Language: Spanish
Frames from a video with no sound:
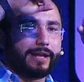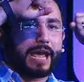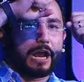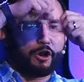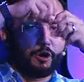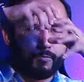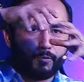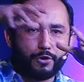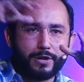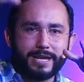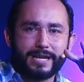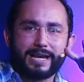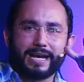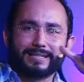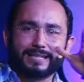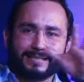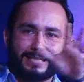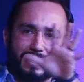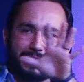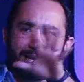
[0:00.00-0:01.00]
que comunicas
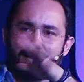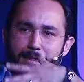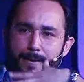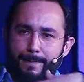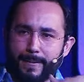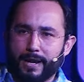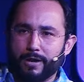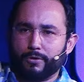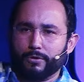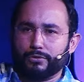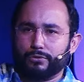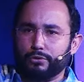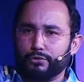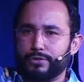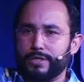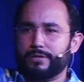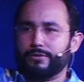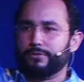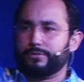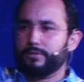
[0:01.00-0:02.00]
acerca de él para con tus
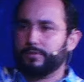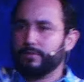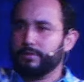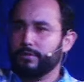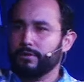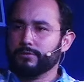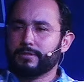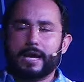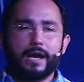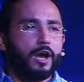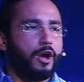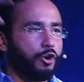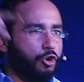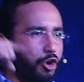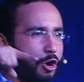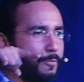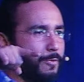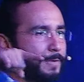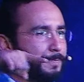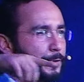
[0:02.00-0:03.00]
hijos. O sea,
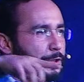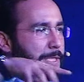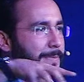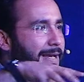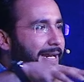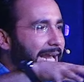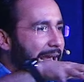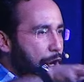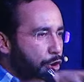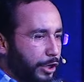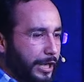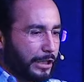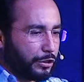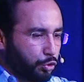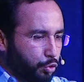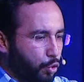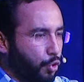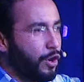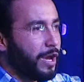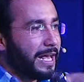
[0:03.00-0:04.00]
¿cómo es posible que lo que
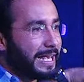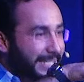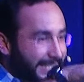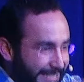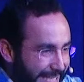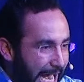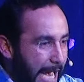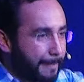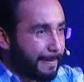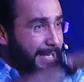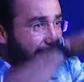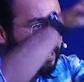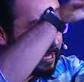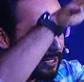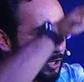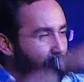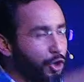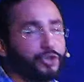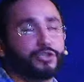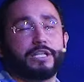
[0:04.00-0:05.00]
tú sabes de
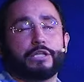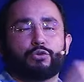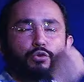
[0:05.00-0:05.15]
Dios y